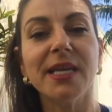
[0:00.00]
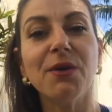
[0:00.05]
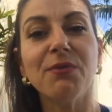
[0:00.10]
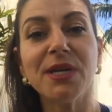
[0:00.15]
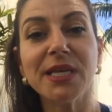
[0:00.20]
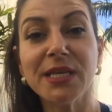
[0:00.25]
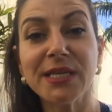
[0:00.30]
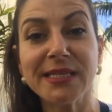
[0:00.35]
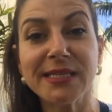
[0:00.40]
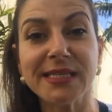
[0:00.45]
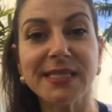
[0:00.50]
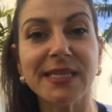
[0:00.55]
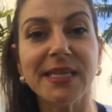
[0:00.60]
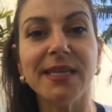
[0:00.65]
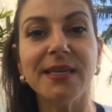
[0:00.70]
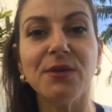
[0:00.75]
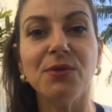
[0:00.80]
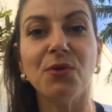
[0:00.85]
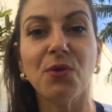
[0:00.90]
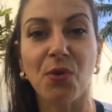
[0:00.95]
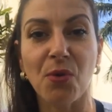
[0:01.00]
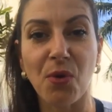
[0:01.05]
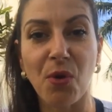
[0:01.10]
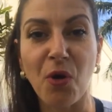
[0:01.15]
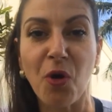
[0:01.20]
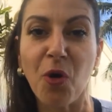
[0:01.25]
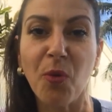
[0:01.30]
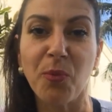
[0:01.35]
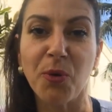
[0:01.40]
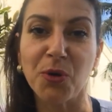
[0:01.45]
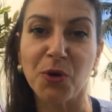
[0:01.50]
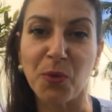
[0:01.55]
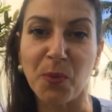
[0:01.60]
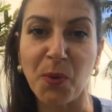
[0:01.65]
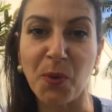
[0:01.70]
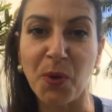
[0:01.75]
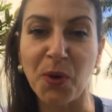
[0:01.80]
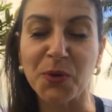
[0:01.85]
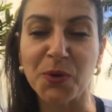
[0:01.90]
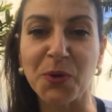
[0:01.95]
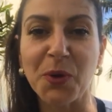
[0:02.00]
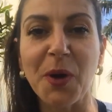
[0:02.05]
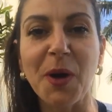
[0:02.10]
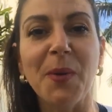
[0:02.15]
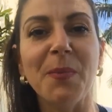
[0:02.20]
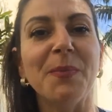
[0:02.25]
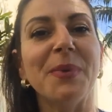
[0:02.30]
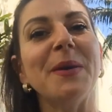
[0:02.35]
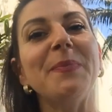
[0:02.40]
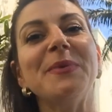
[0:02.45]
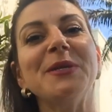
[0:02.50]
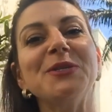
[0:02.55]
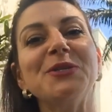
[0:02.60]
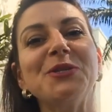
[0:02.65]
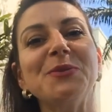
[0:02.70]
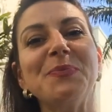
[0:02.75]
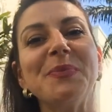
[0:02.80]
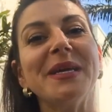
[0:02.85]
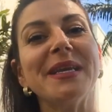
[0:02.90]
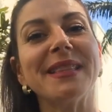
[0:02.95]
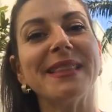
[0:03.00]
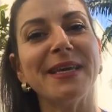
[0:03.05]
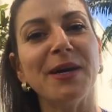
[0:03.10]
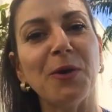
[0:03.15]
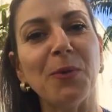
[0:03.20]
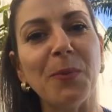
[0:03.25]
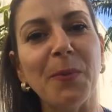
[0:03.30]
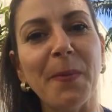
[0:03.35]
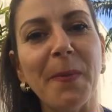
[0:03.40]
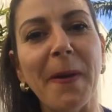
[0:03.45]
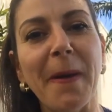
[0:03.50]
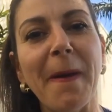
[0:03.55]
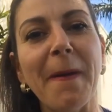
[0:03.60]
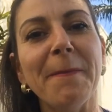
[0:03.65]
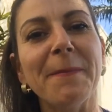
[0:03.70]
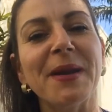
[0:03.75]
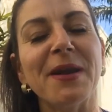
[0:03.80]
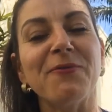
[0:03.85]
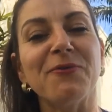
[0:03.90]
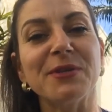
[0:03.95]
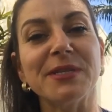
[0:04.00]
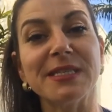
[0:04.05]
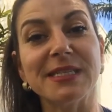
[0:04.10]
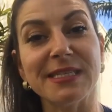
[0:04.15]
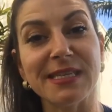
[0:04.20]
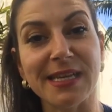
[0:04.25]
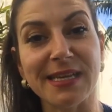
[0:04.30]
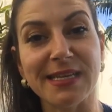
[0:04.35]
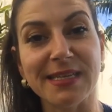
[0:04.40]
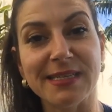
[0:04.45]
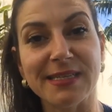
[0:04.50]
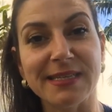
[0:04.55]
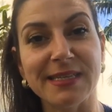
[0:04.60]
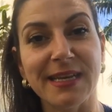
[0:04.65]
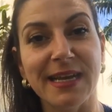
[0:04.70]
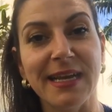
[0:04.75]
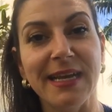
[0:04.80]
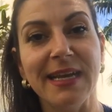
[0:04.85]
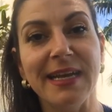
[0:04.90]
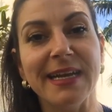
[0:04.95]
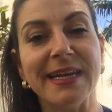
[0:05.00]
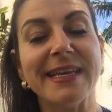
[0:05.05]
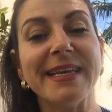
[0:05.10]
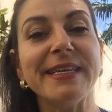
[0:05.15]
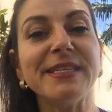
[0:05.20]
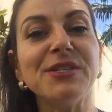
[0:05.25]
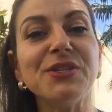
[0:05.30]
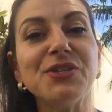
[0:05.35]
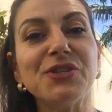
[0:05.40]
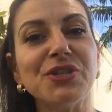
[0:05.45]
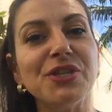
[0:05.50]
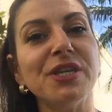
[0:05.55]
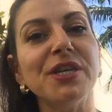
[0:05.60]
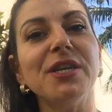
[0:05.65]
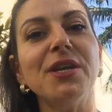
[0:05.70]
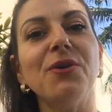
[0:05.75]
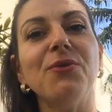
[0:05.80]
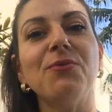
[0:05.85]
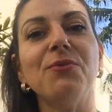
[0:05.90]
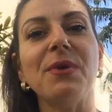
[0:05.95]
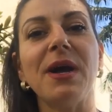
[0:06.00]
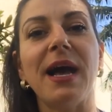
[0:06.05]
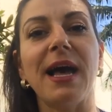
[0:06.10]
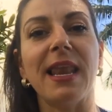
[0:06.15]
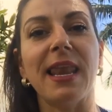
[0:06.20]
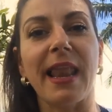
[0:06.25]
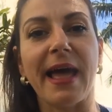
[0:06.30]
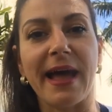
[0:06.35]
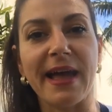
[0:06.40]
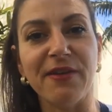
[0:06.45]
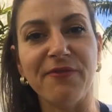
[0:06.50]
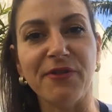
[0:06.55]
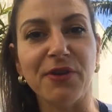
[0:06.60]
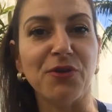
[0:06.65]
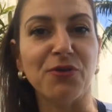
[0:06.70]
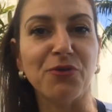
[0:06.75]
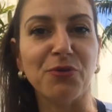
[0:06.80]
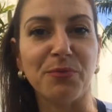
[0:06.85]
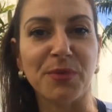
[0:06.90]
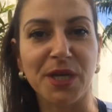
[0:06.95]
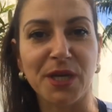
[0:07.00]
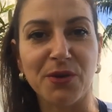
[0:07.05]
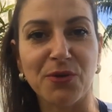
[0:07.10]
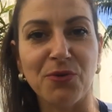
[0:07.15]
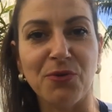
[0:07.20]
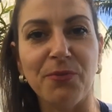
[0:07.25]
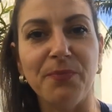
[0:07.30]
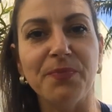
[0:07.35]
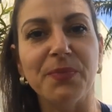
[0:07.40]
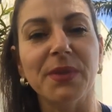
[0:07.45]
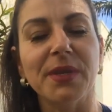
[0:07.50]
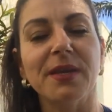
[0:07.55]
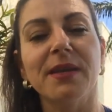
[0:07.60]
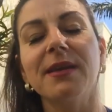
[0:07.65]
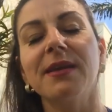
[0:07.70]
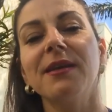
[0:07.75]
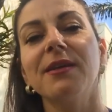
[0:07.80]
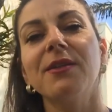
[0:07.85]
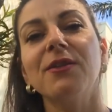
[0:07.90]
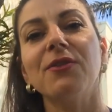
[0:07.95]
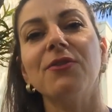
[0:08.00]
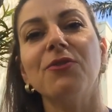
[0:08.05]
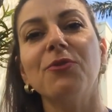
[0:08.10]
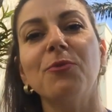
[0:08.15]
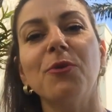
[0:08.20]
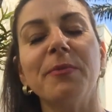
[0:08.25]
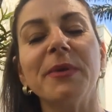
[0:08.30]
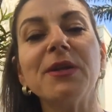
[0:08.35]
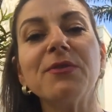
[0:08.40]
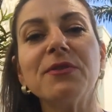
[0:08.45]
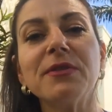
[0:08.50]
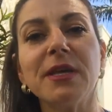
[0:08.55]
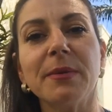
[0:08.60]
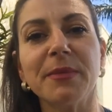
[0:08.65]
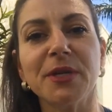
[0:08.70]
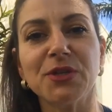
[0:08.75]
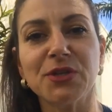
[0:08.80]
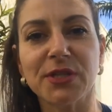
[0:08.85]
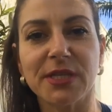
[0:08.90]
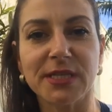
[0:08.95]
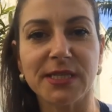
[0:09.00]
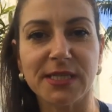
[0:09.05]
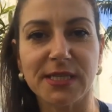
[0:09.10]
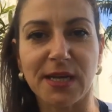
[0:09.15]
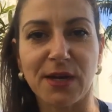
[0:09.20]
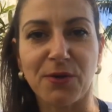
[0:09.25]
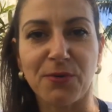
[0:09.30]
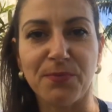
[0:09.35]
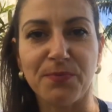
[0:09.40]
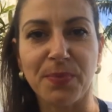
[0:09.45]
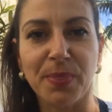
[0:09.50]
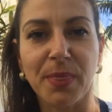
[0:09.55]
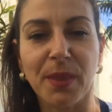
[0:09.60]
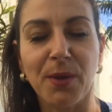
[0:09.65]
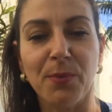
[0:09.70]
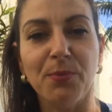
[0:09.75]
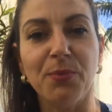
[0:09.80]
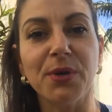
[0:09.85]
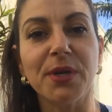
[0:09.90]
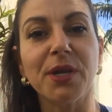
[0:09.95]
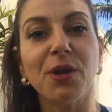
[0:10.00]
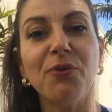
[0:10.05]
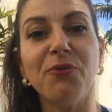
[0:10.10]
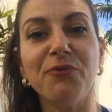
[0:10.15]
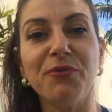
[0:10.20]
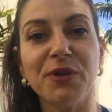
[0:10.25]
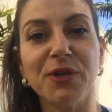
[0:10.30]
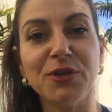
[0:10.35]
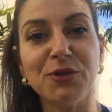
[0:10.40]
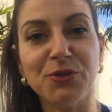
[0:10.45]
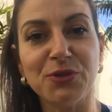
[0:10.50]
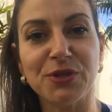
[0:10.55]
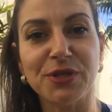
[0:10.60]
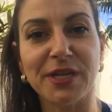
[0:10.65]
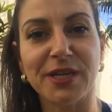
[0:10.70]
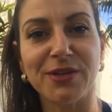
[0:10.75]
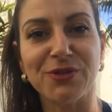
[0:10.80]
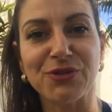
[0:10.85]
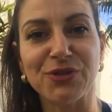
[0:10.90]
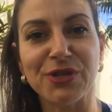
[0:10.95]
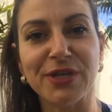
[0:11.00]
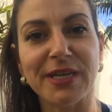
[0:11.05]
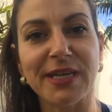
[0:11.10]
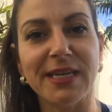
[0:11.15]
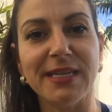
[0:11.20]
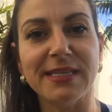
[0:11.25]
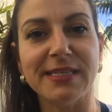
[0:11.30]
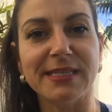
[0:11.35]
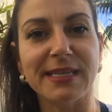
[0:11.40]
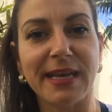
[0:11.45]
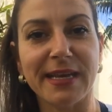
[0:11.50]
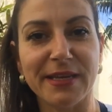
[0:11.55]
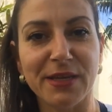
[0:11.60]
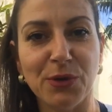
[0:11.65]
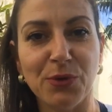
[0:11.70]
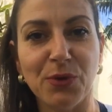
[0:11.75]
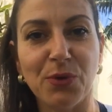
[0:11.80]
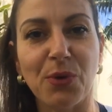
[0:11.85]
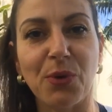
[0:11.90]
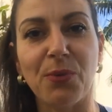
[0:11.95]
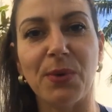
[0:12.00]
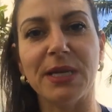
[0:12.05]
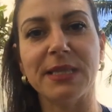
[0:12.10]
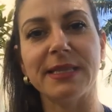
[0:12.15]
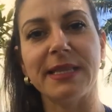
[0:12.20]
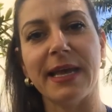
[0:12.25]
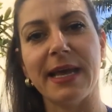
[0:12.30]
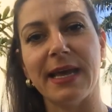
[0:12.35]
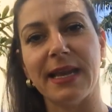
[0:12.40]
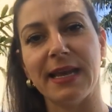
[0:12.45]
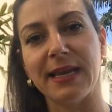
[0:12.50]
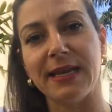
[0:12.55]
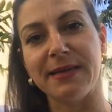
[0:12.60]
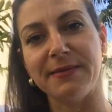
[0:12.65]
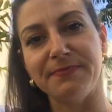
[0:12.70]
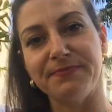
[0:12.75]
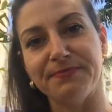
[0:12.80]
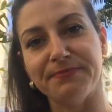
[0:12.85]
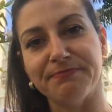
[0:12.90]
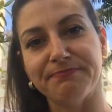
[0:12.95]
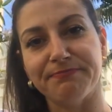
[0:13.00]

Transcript: E eu inicio com Ho'oponopono para pedir perdão para vocês que assistiram a live no domingo, no momento da meditação. Porque o vídeo, gente, ele saiu com a tela